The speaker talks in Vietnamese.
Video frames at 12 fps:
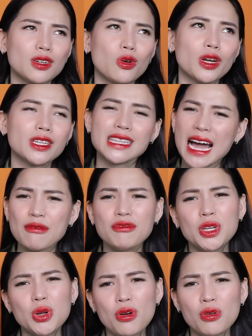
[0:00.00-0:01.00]
thì có đến 8
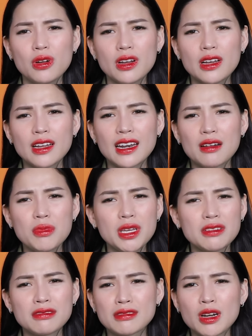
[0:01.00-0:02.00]
video là
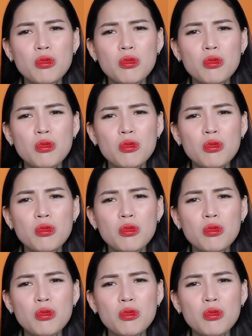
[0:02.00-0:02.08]
mình